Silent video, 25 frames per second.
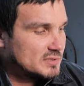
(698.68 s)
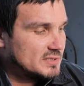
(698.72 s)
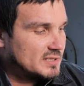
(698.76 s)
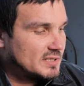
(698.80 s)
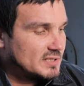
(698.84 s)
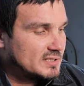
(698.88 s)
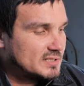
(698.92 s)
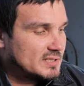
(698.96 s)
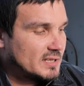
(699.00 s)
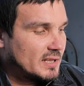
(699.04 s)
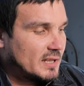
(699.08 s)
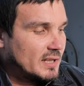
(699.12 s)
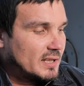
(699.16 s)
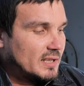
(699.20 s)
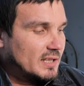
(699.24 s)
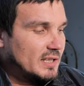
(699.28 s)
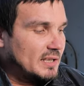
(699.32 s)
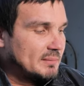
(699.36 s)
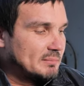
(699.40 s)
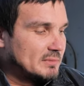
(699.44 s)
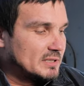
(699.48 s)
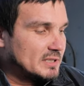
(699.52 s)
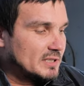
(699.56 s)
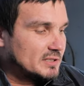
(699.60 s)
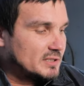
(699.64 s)
Здесь
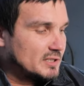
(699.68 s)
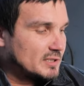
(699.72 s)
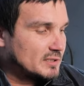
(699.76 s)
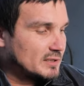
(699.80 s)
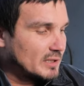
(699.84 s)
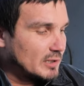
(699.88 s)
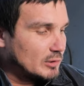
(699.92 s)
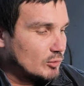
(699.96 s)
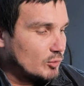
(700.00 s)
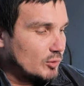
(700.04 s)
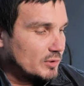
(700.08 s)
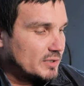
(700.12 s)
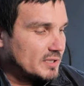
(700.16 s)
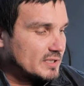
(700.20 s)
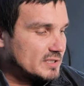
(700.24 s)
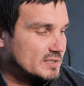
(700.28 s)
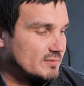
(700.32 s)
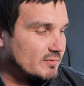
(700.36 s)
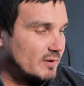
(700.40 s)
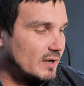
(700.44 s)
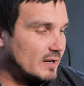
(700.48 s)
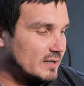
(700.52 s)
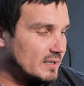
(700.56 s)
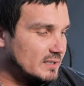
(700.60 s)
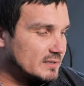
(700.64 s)
именно технология
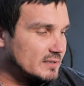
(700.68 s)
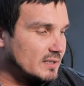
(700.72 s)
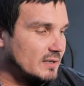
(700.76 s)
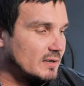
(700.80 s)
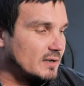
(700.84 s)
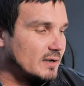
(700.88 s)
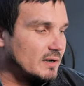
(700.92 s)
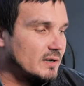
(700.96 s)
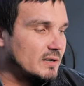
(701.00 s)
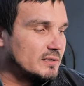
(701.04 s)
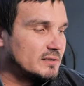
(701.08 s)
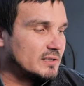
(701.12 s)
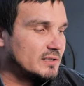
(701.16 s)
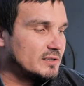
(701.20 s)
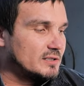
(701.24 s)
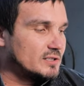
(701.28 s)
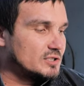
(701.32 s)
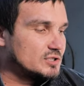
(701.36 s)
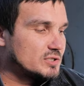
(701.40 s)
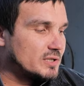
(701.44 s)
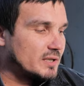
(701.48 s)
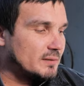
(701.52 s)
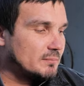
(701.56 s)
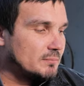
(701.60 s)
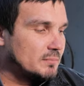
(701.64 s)
сварки, так как она
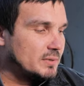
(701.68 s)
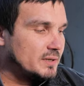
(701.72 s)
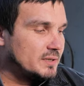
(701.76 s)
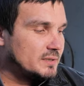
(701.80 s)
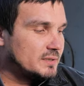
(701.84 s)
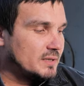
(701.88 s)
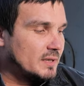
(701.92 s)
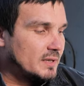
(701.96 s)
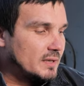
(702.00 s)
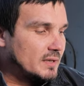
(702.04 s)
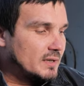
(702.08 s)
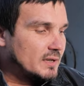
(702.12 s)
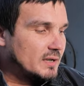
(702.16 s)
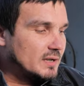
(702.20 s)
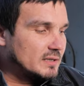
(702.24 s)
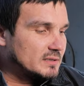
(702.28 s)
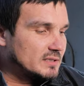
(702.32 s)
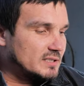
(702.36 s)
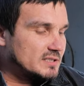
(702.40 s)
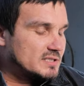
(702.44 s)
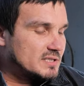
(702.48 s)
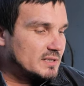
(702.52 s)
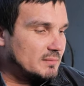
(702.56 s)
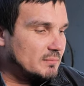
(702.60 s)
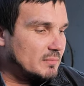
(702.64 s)
должна быть,
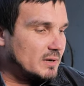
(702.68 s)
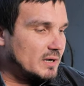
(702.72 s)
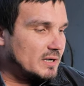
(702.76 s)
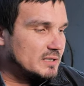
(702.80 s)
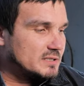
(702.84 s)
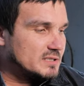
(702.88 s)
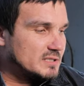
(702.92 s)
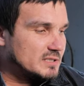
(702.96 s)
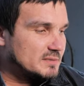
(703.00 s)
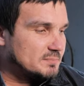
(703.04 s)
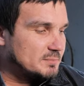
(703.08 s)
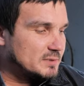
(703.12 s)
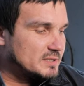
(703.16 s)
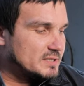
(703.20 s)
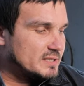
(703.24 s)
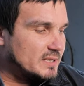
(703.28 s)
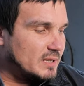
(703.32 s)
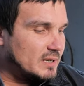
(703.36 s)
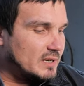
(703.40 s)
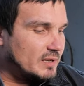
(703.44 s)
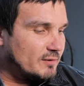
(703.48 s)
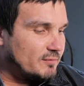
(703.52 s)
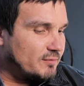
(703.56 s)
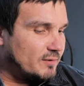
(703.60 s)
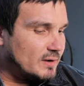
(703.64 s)
это снимается
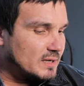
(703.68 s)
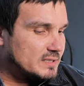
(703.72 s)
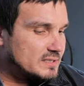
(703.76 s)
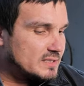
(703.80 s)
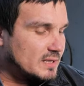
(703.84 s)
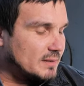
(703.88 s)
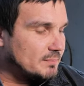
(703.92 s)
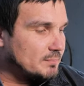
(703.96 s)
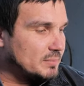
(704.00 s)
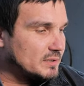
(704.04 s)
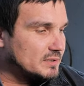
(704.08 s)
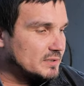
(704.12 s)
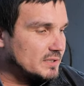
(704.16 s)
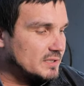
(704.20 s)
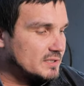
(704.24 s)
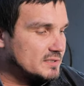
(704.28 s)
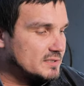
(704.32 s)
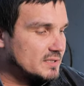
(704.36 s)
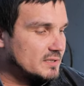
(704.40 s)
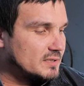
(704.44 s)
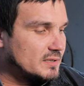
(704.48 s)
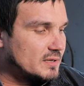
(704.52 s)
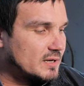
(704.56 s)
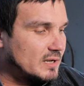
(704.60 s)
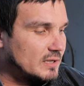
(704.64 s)
специальная фаска по
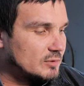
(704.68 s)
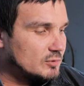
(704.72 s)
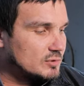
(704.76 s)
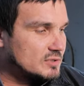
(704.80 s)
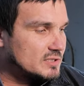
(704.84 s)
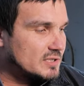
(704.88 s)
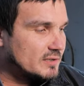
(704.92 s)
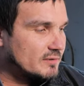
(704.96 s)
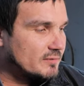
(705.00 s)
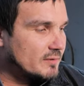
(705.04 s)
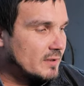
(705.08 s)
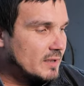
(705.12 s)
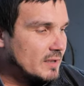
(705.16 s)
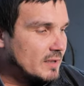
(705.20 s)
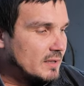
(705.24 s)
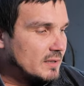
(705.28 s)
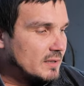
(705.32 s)
30 градусов